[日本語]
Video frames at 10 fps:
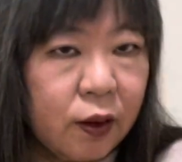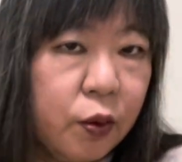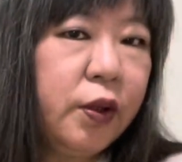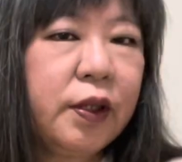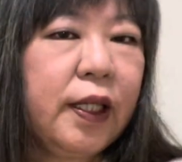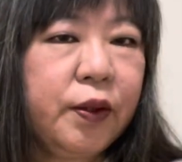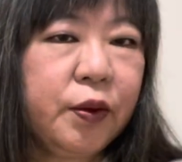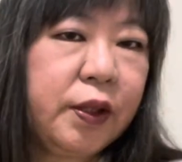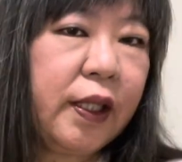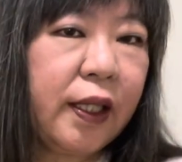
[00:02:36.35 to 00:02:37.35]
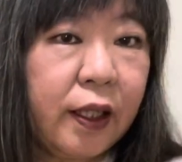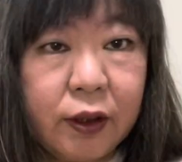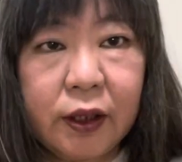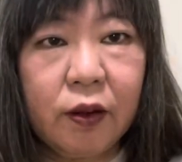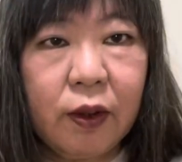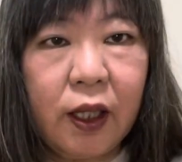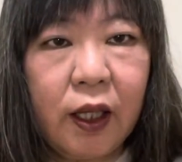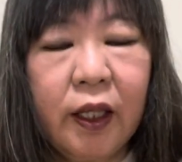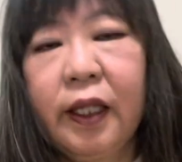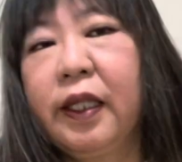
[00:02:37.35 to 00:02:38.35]
去にスタート地点がある方
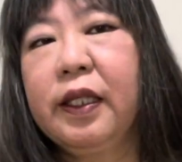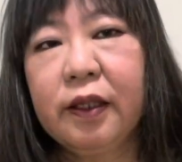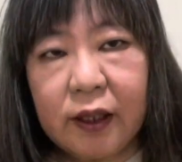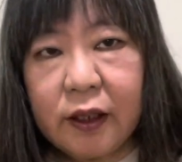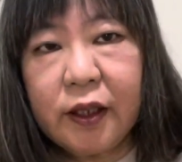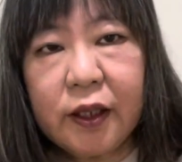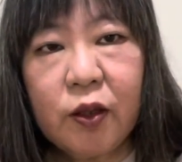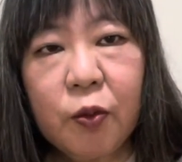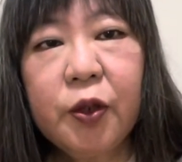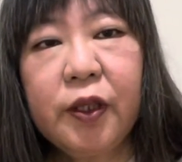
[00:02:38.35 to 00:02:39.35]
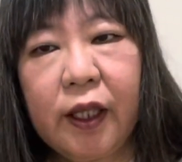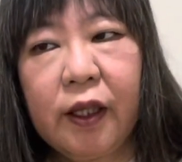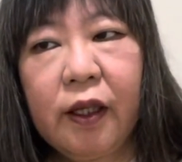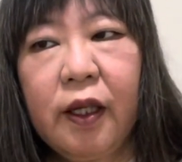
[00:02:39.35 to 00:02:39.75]
は一旦引きこもって